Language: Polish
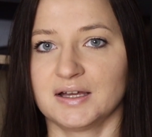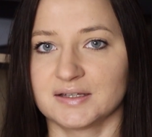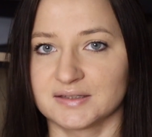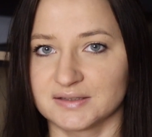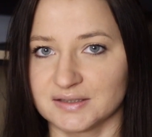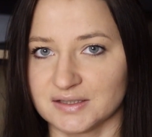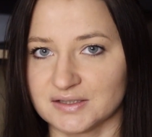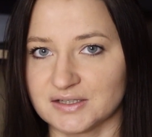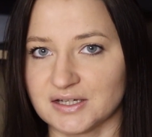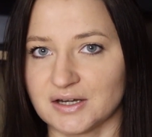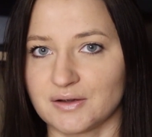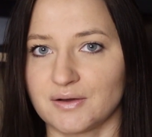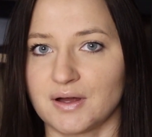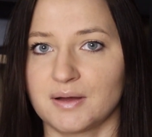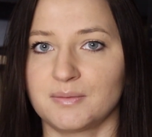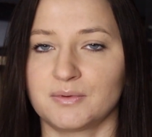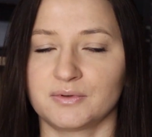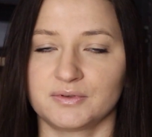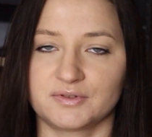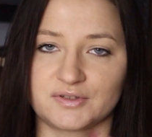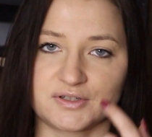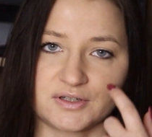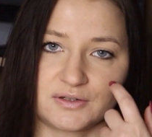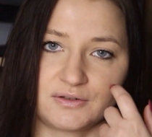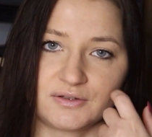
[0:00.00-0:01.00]
Zaczęłam
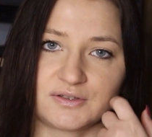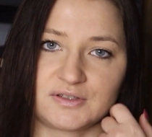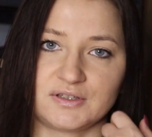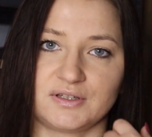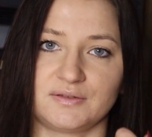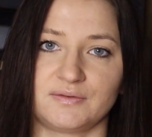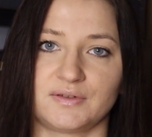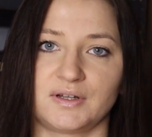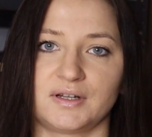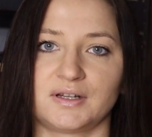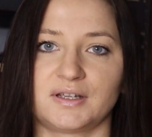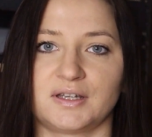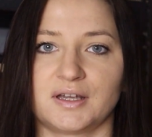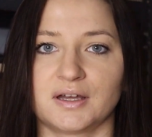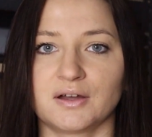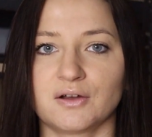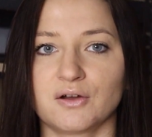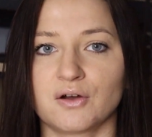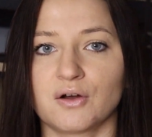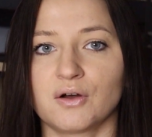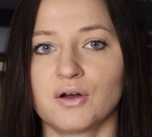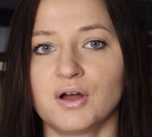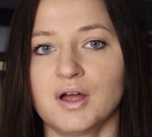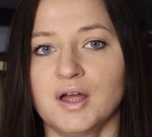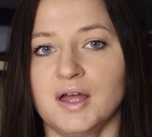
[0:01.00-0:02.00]
od czegoś
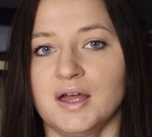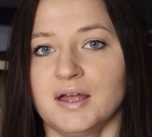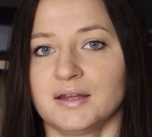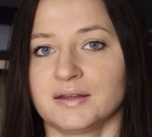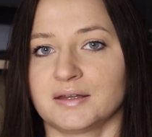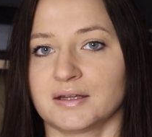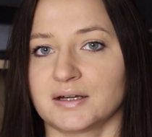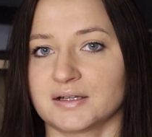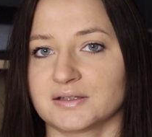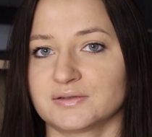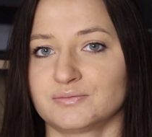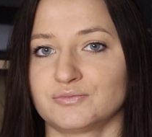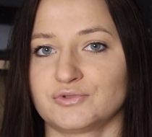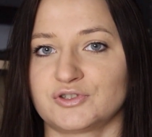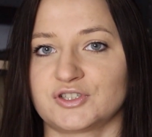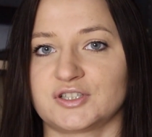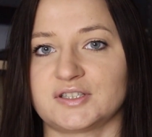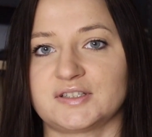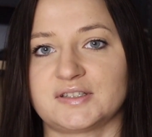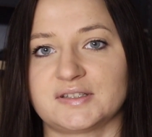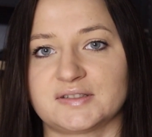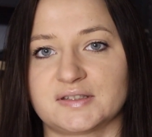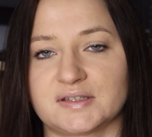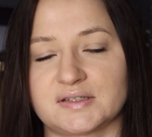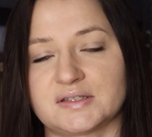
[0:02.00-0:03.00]
niewielkiego, teraz
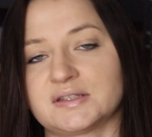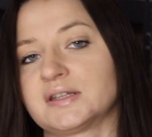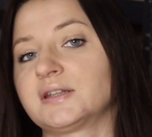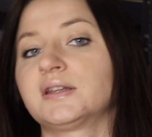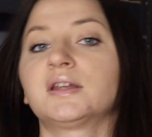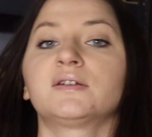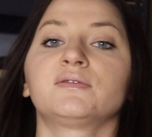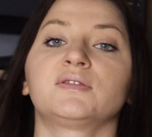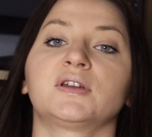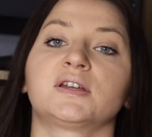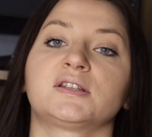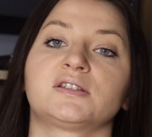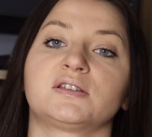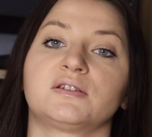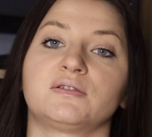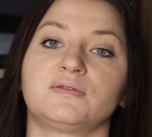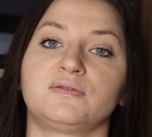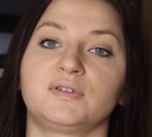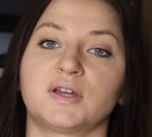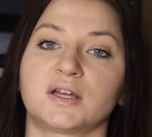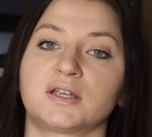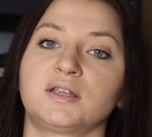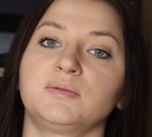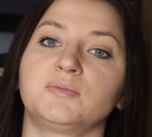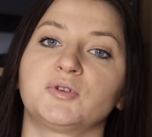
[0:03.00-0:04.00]
muszę się zastanawiać,
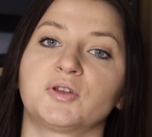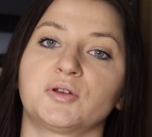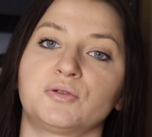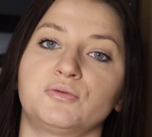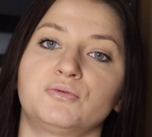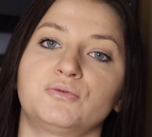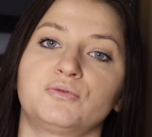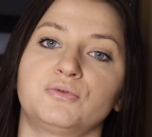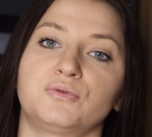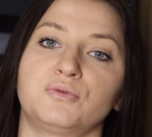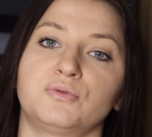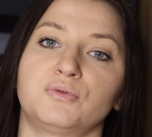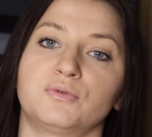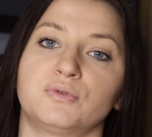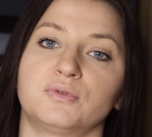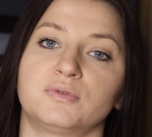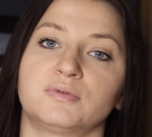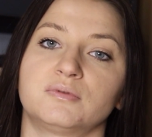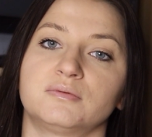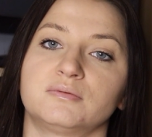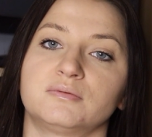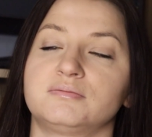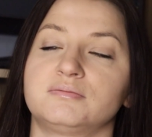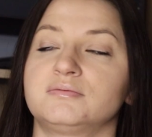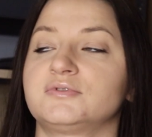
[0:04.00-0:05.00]
w jakim kierunku
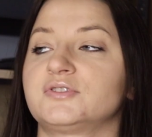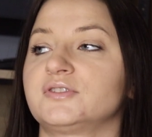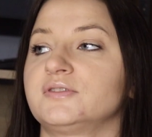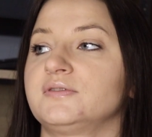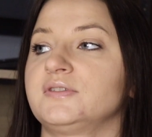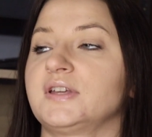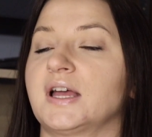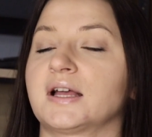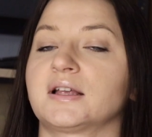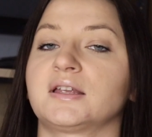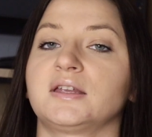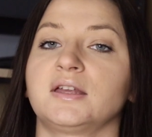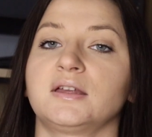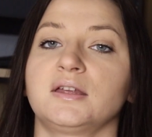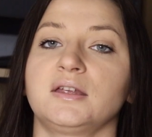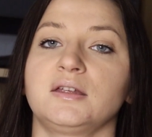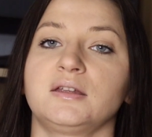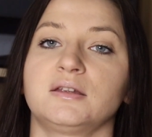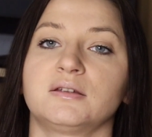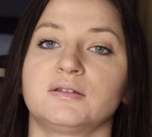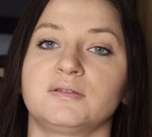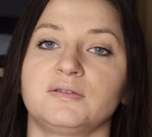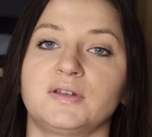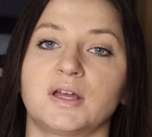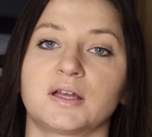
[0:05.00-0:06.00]
Czyli
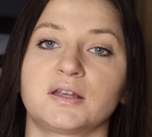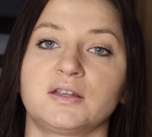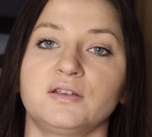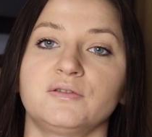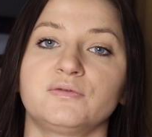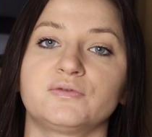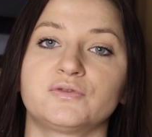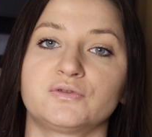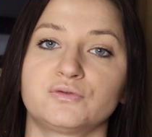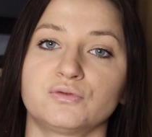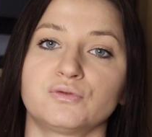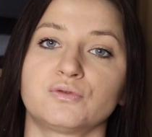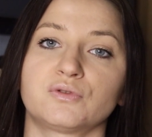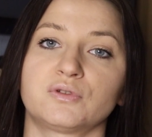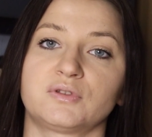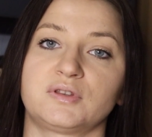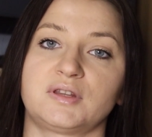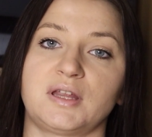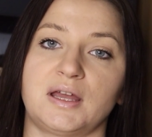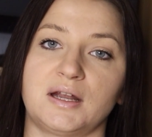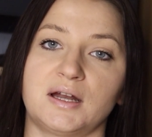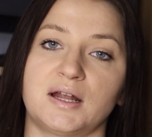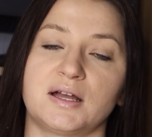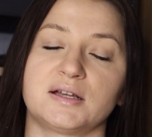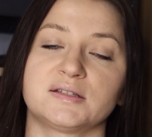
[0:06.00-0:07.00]
jakiej, jaki wzór
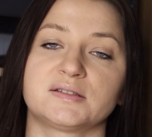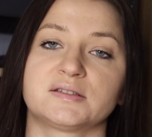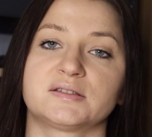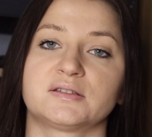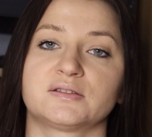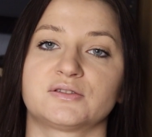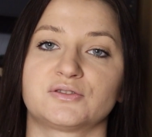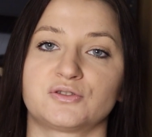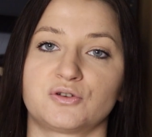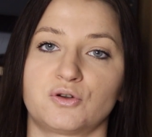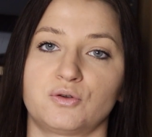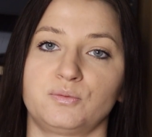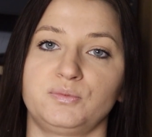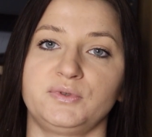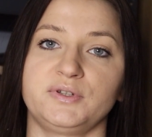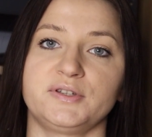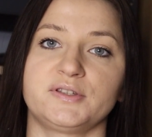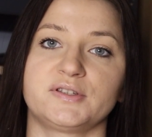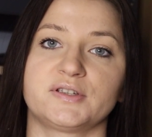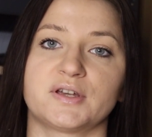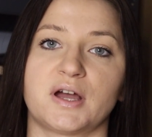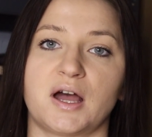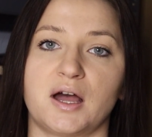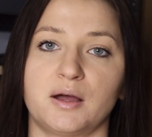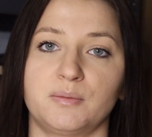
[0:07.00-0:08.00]
teraz
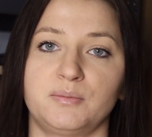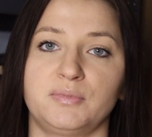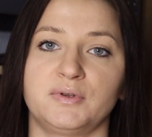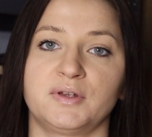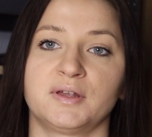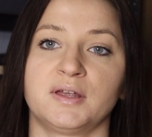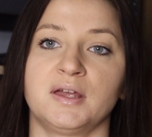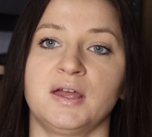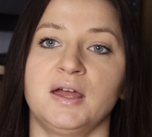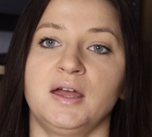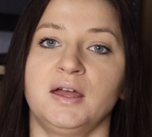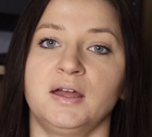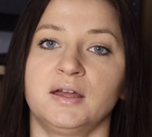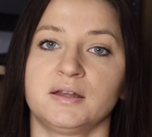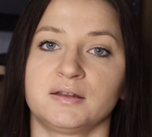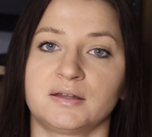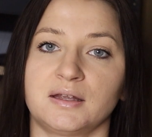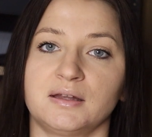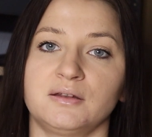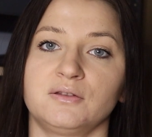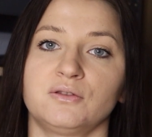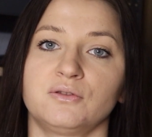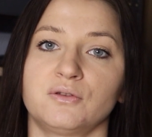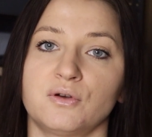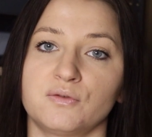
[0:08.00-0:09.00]
zrobić, aby
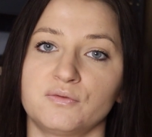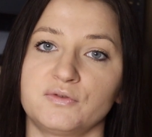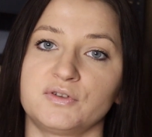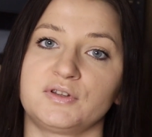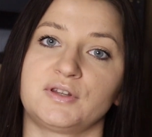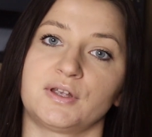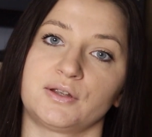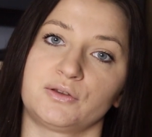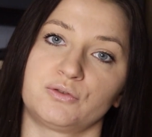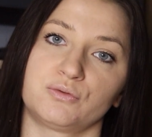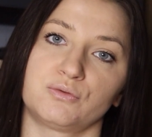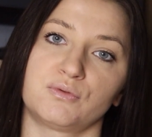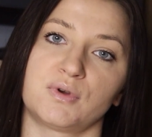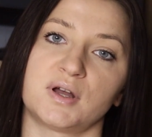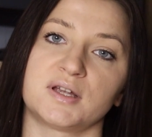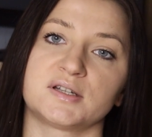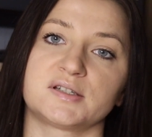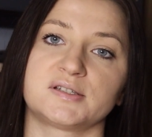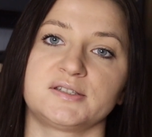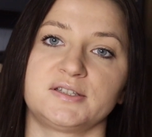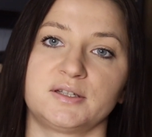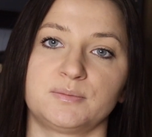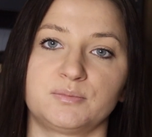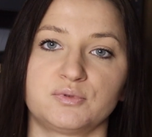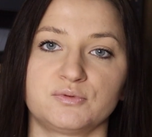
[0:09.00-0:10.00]
ten nowy
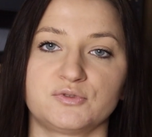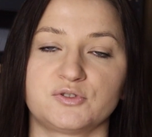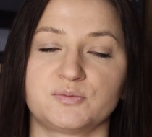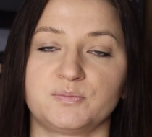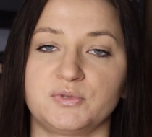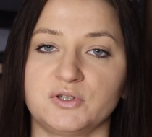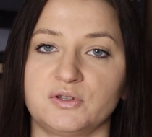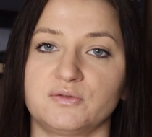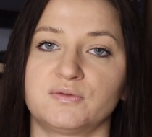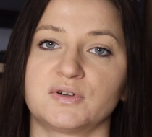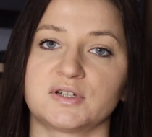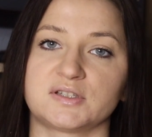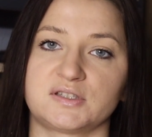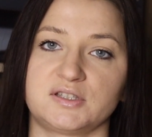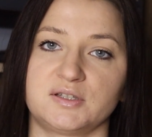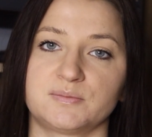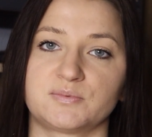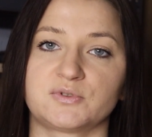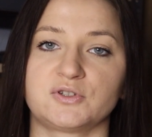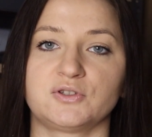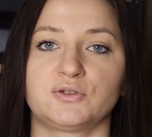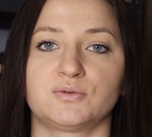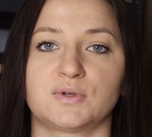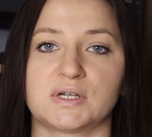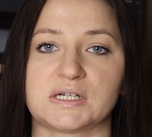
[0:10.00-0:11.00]
tatuaż nie był zbyt właśnie
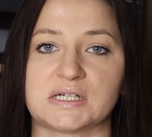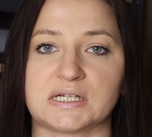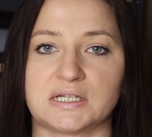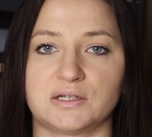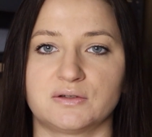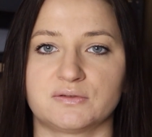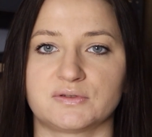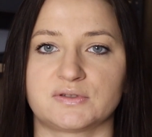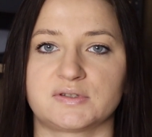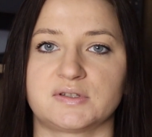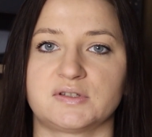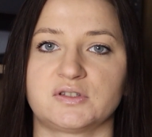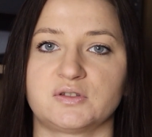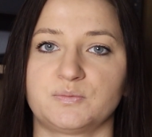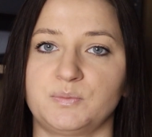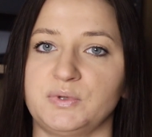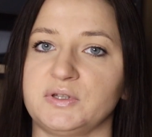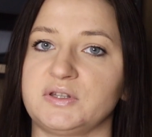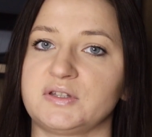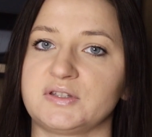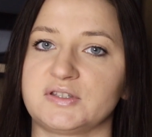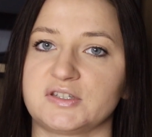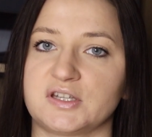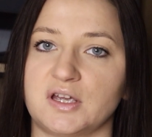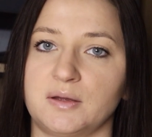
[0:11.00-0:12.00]
przytłaczający,
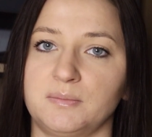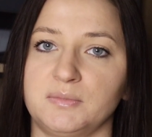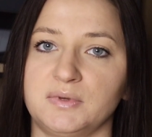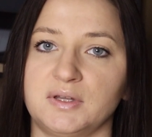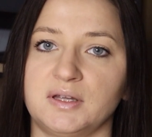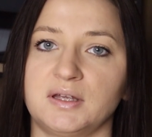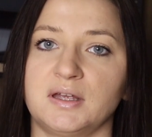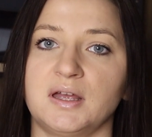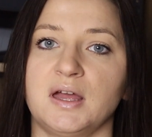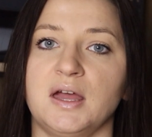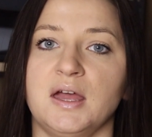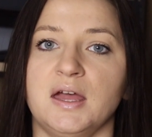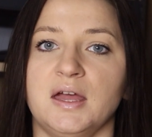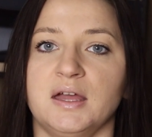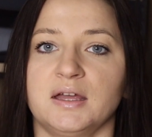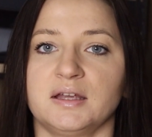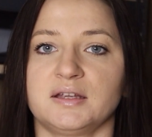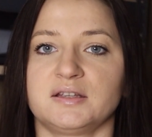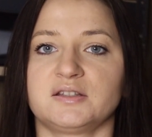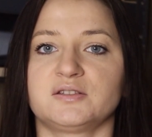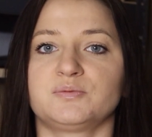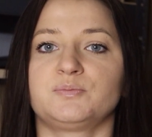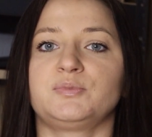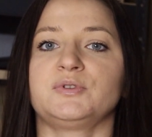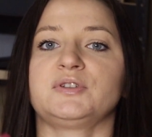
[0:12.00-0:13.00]
zbyt ciemny
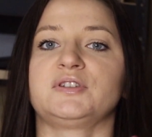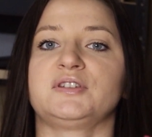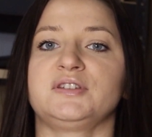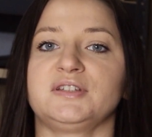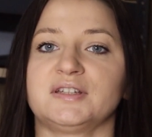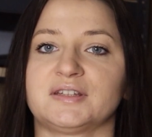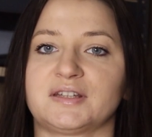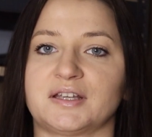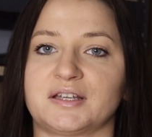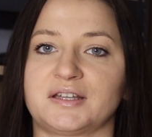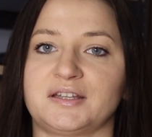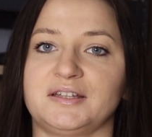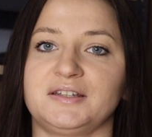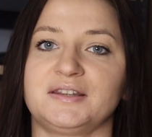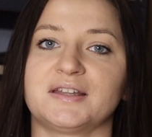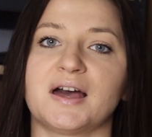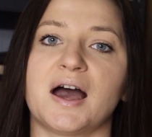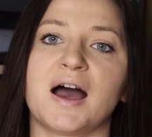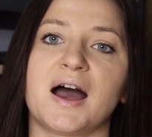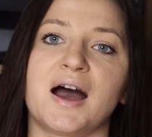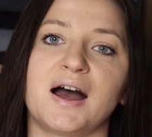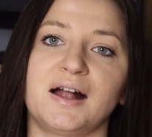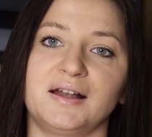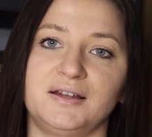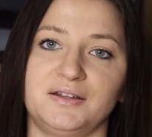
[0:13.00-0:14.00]
i zbyt nie taki
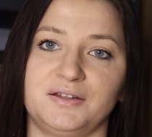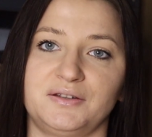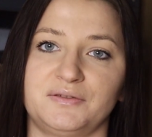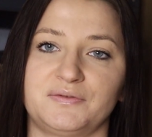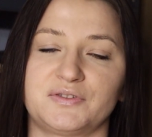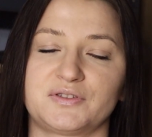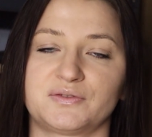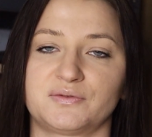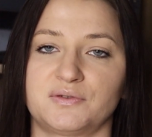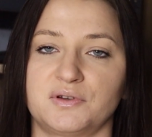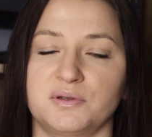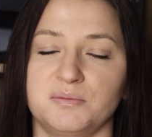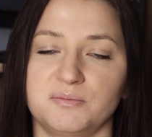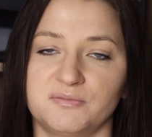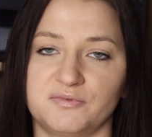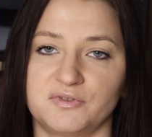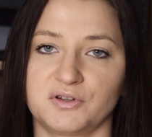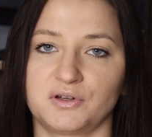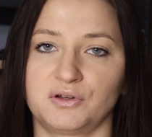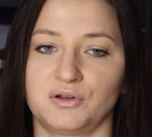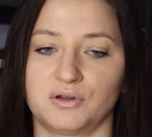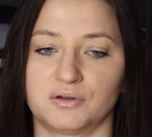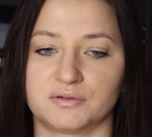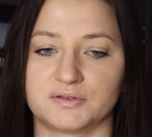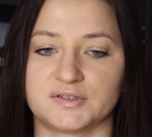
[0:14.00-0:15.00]
nachalny w swoim
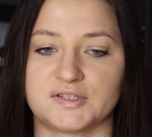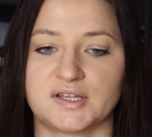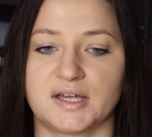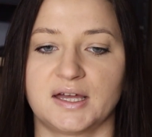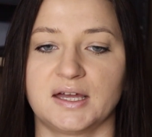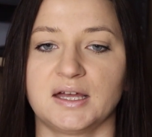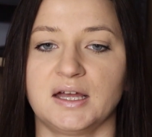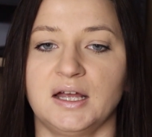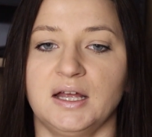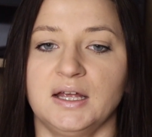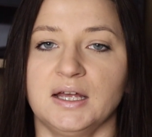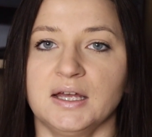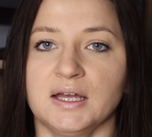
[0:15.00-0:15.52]
wyglądzie.